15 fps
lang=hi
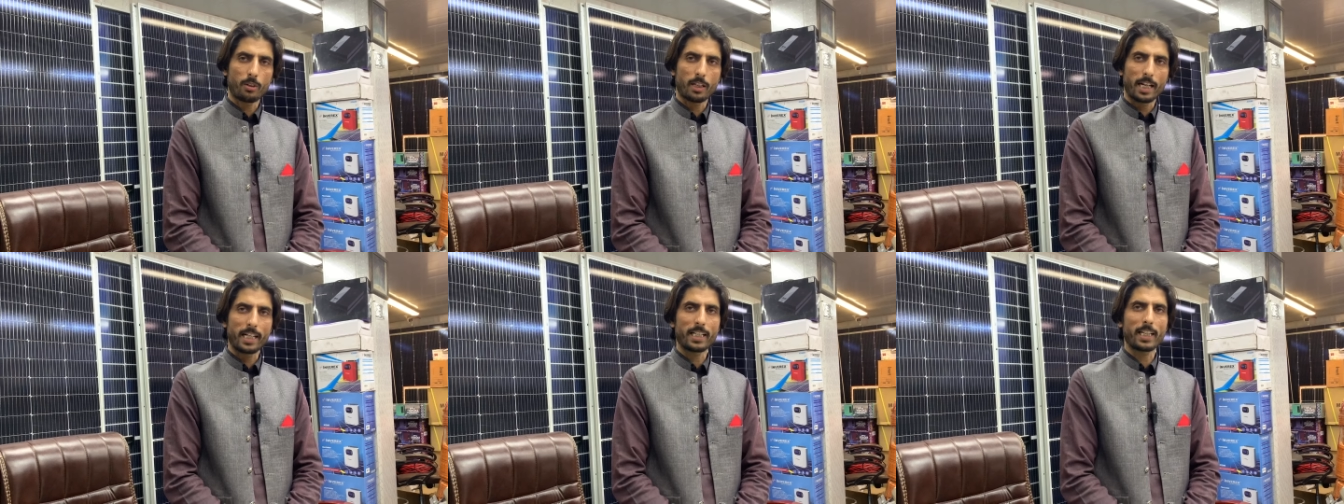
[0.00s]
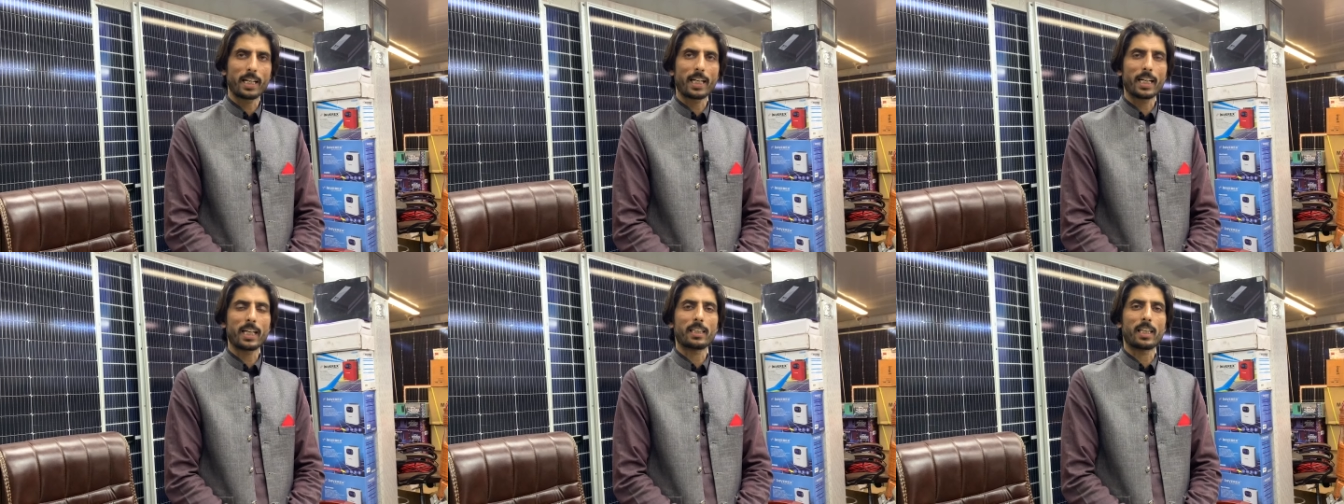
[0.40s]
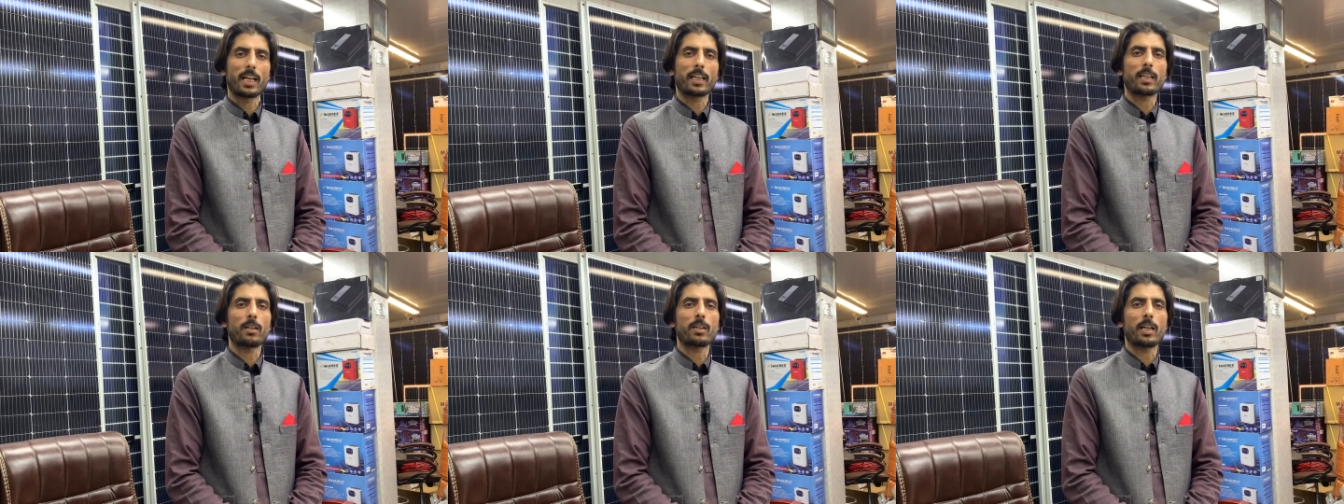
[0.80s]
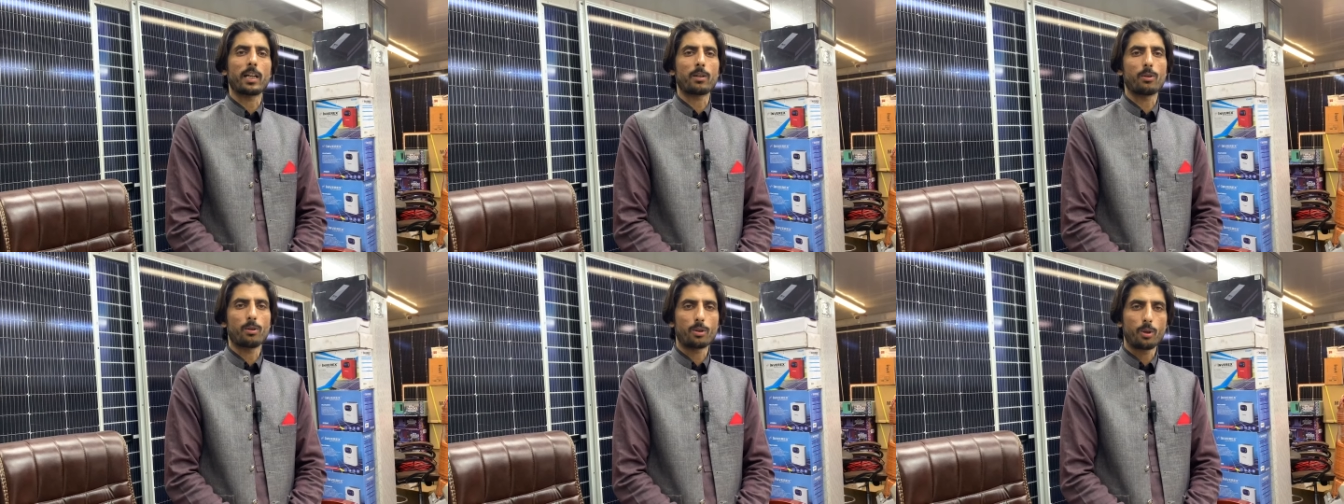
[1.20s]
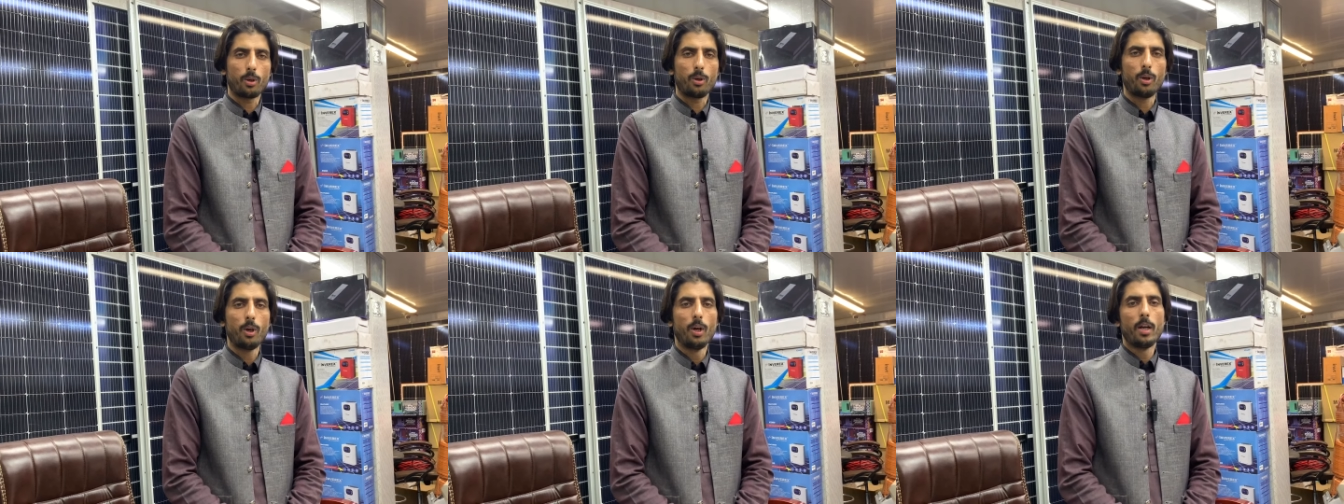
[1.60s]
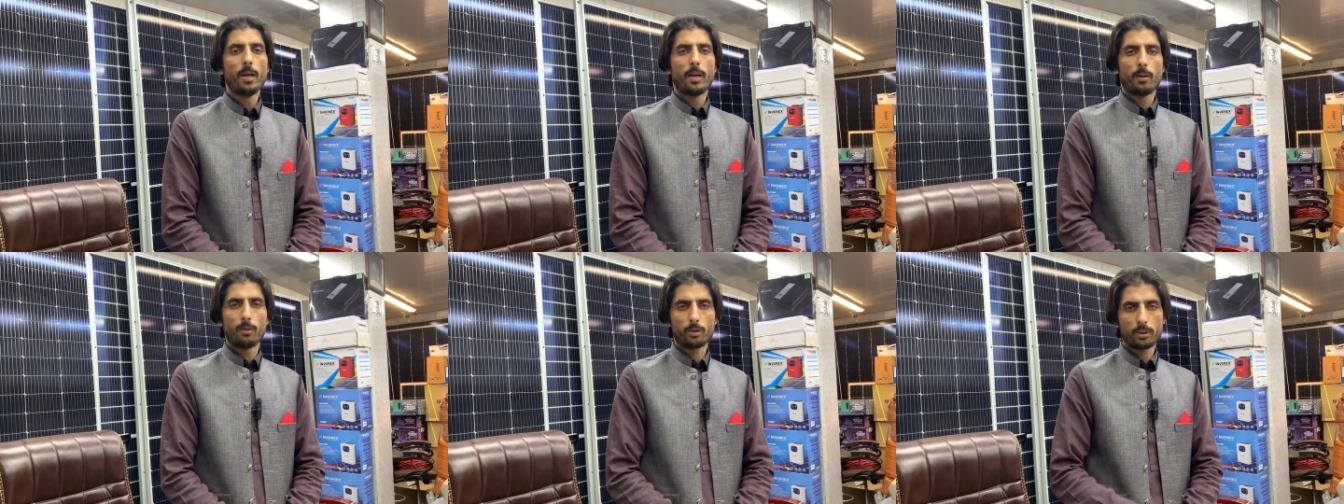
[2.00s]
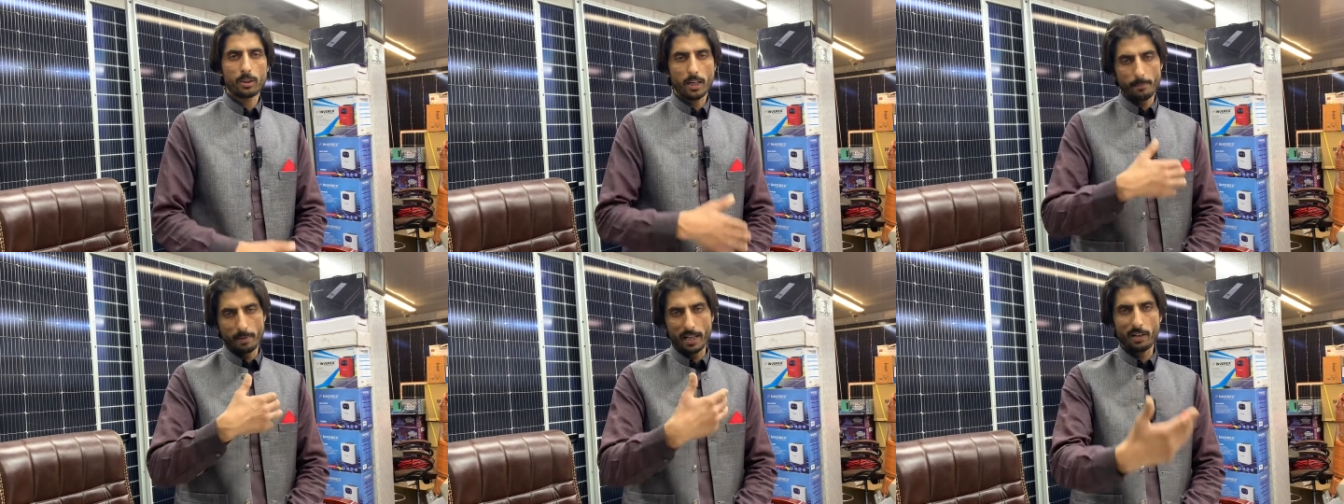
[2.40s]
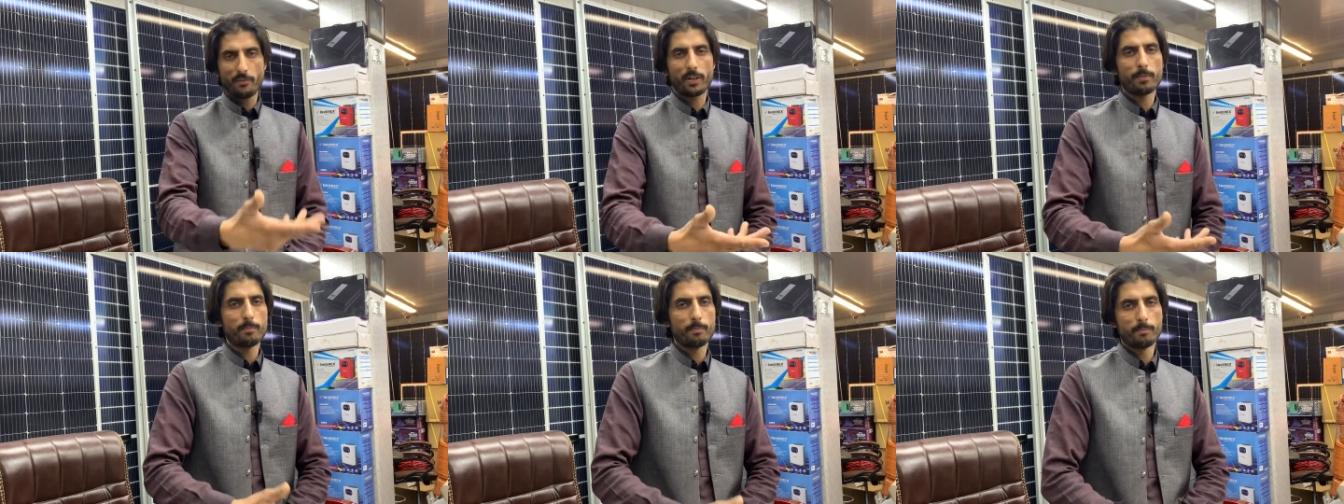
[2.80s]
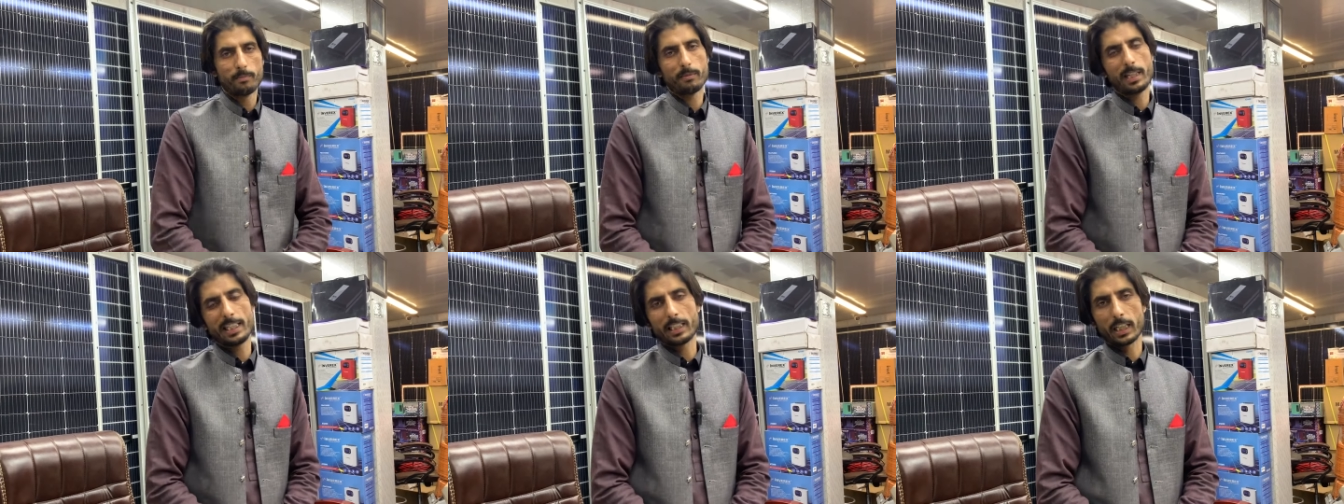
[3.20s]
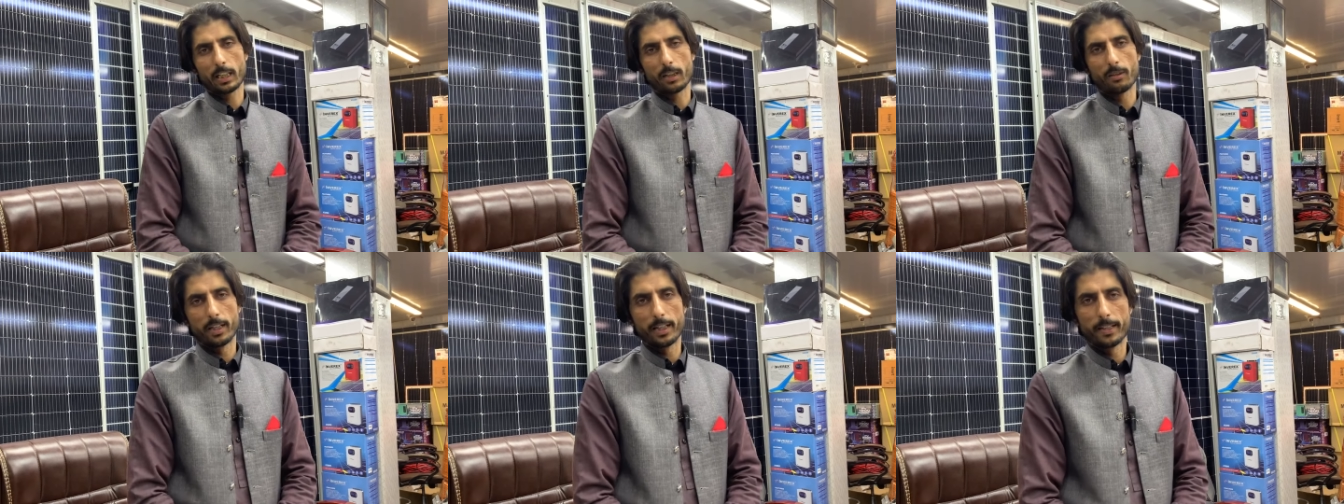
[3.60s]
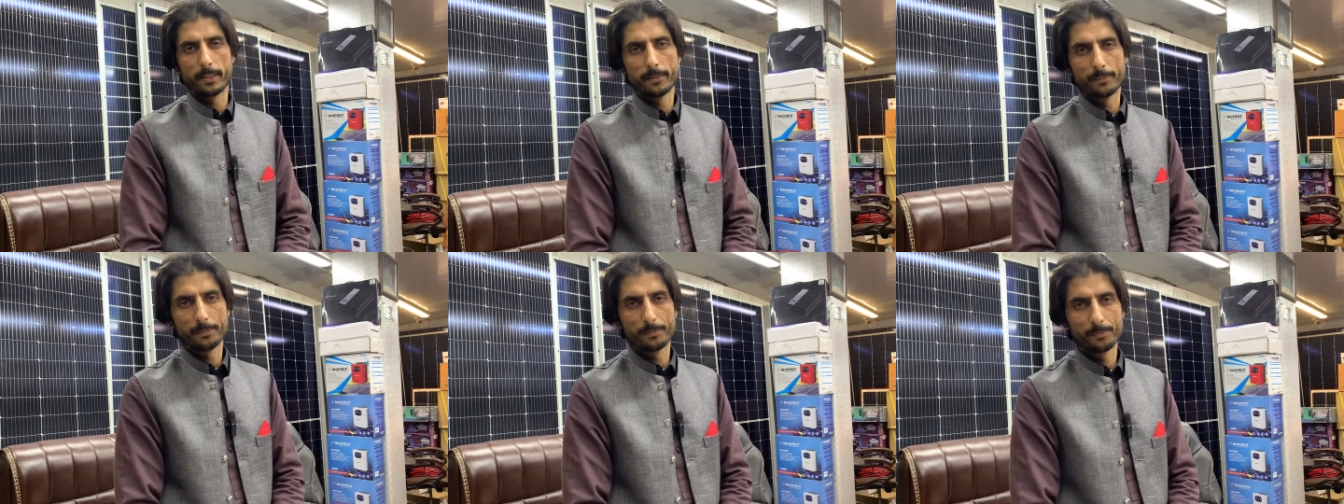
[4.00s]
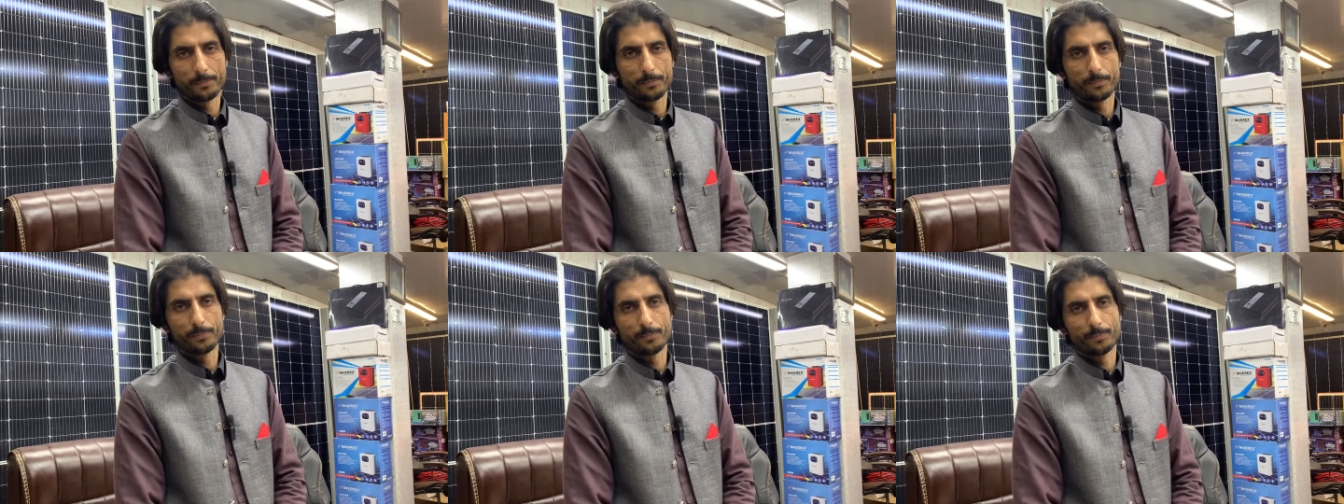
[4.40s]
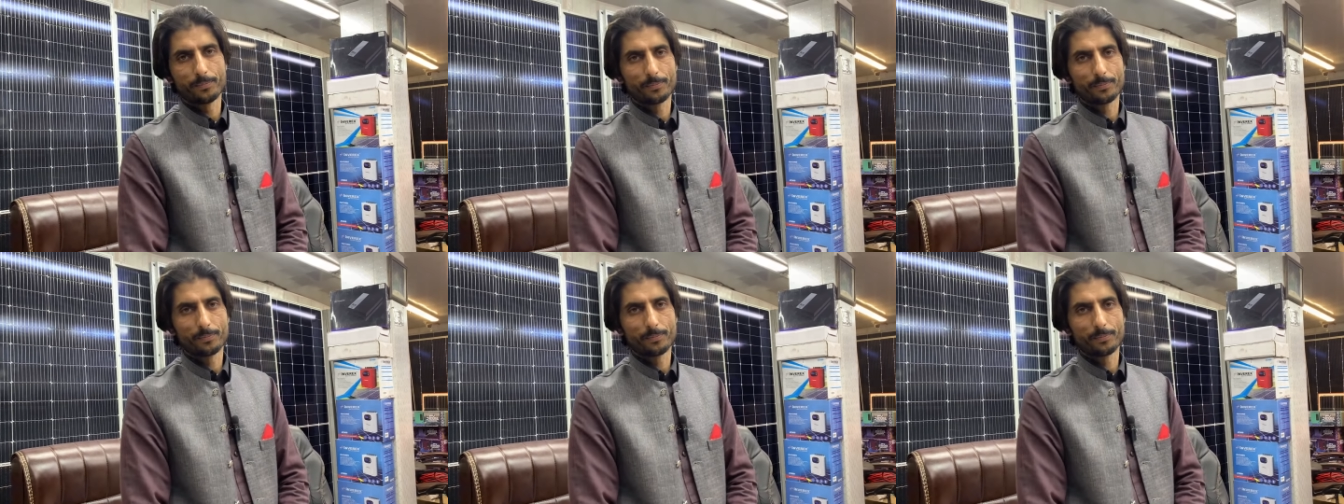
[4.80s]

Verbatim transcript: को गाइड करेंगे ताकि कल को उनको उसका बेनिफिट मिल सके उन्हें चले ठीक